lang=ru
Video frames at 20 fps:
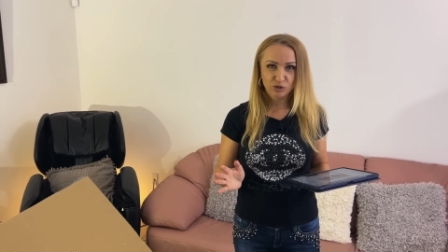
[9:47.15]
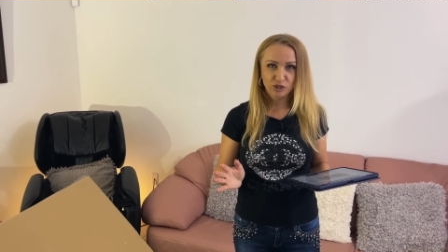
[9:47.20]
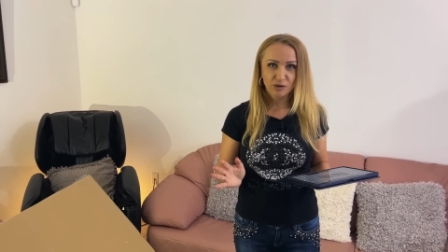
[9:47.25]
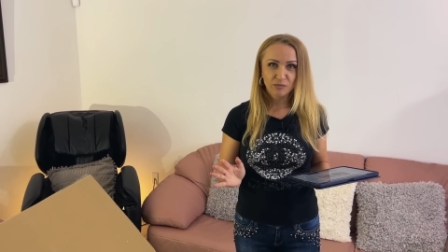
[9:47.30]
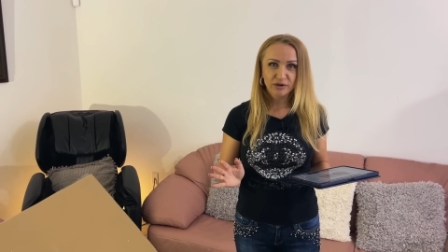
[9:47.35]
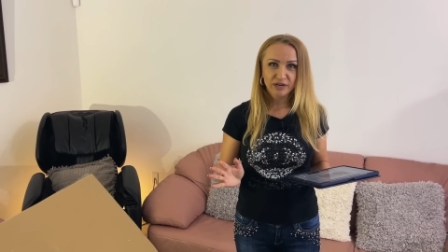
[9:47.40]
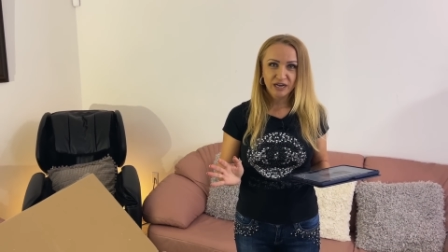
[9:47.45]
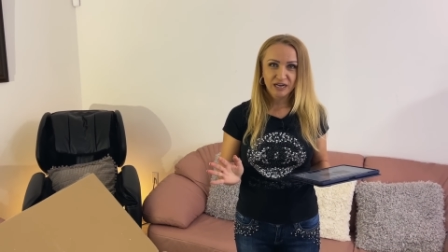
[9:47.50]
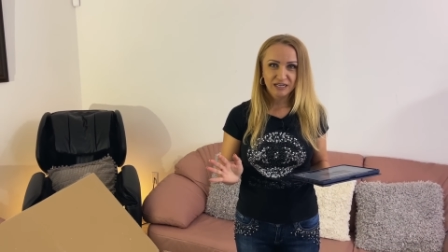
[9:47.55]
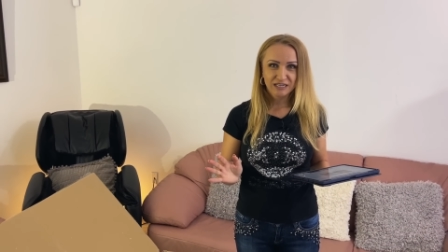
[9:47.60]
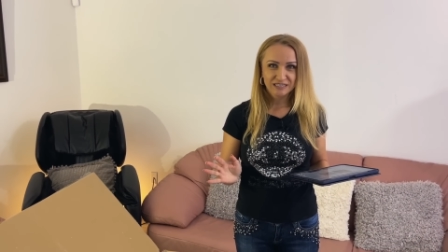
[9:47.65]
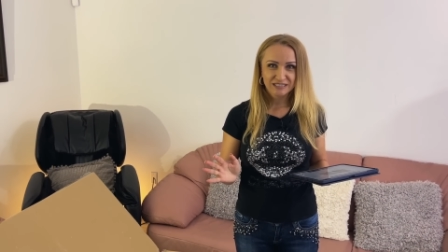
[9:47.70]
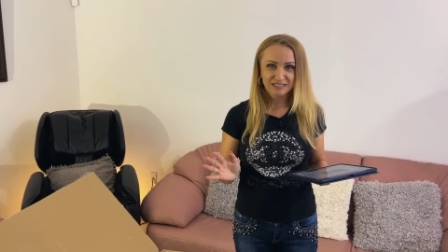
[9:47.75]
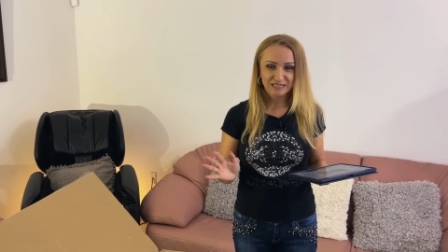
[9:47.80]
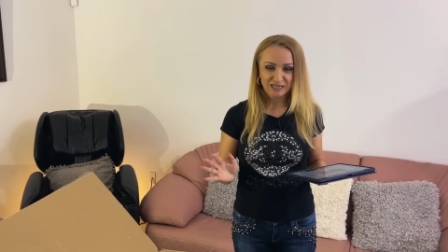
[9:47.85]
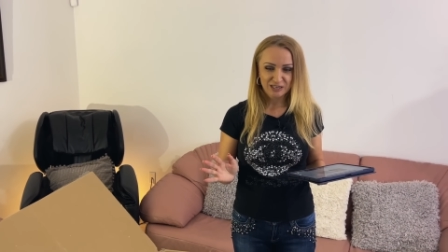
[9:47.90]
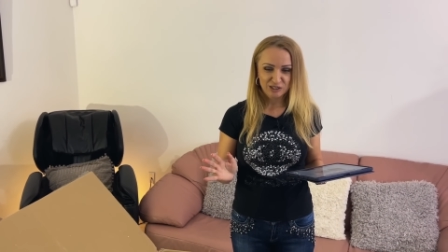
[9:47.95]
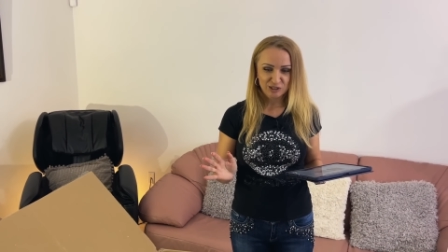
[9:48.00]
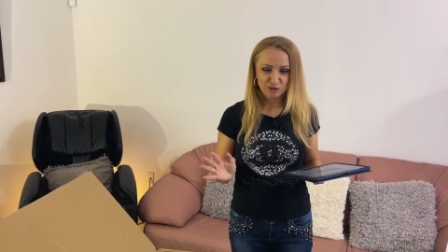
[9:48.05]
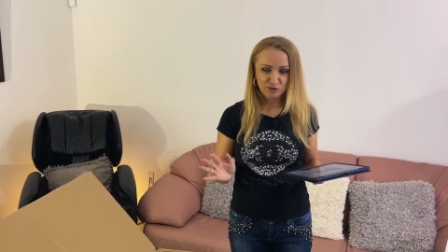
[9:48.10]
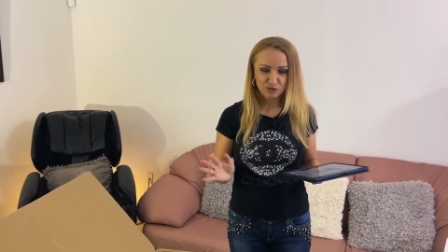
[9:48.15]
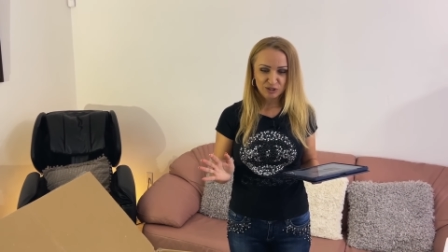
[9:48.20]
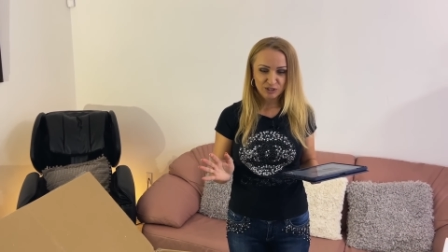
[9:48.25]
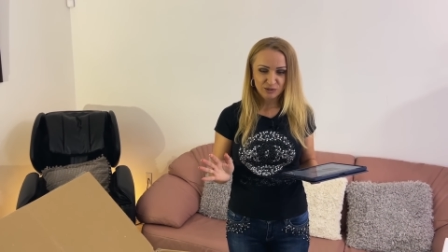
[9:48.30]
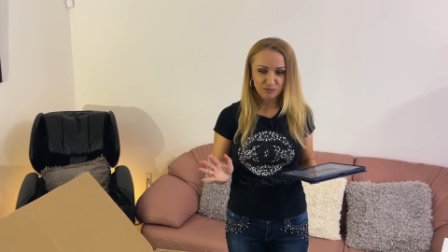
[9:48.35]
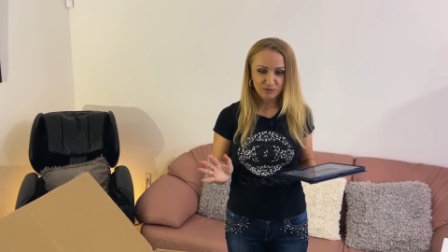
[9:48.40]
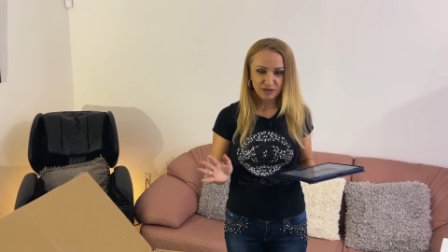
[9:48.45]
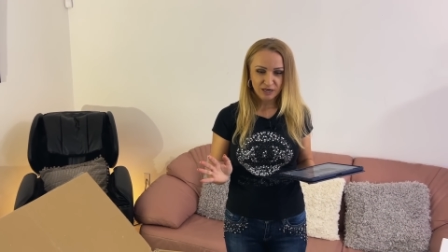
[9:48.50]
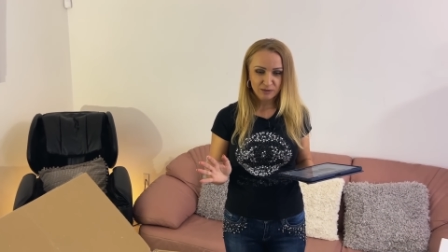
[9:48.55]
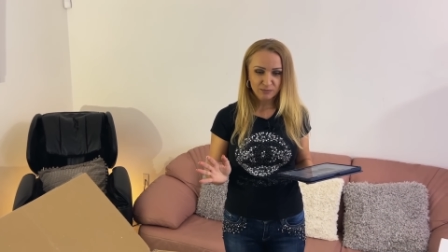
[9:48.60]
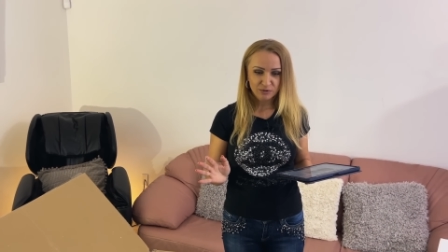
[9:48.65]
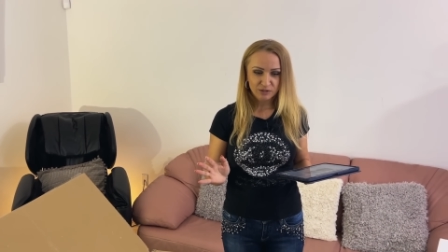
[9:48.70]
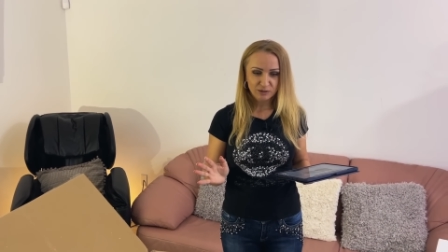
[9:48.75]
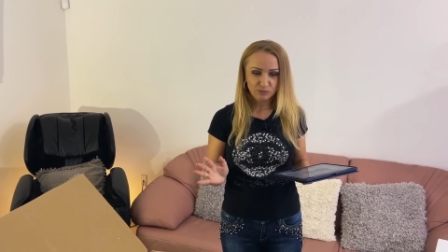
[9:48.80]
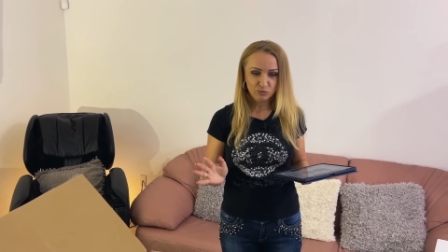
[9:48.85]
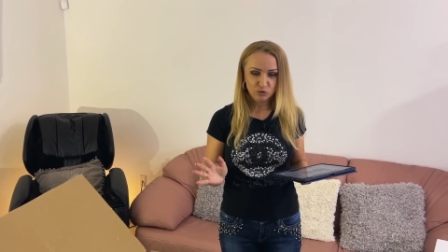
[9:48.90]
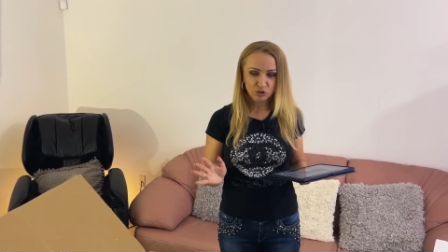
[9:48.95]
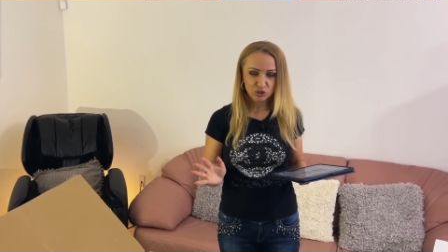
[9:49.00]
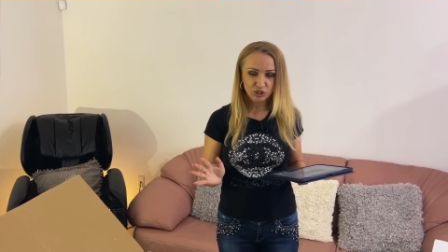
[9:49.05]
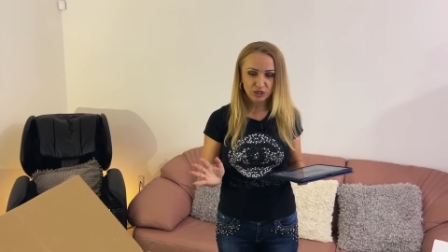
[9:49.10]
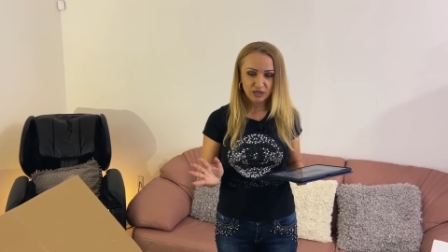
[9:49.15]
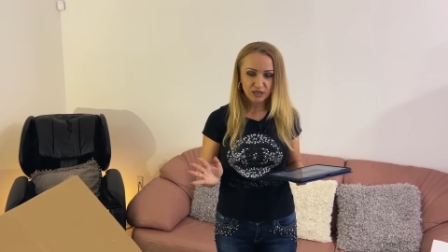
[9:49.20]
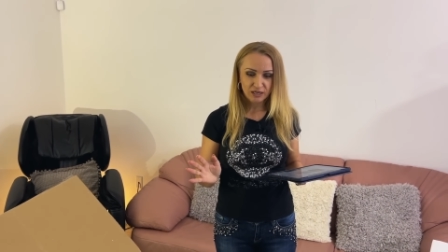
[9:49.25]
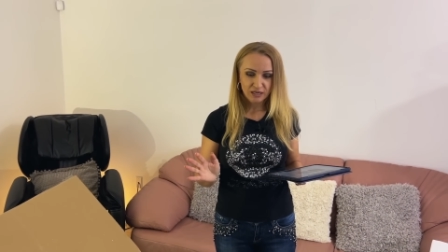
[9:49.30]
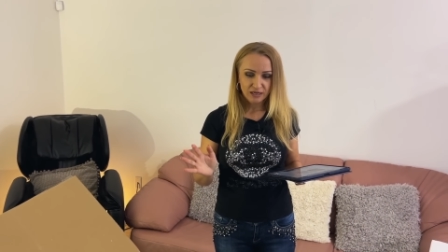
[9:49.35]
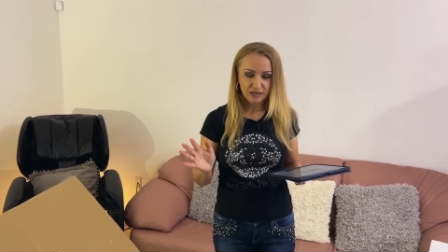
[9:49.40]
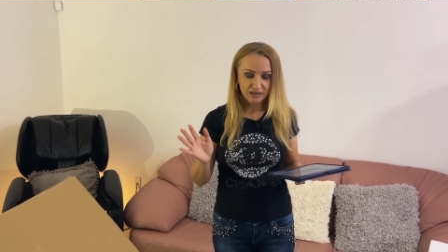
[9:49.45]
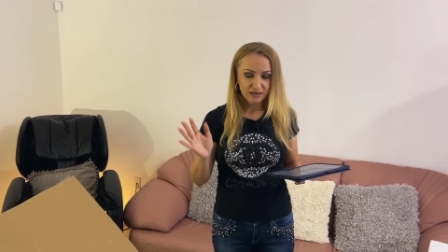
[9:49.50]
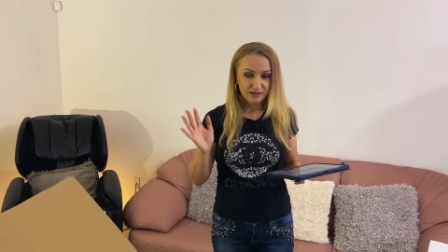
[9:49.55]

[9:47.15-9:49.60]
нам реально страшно ее собирать, потому что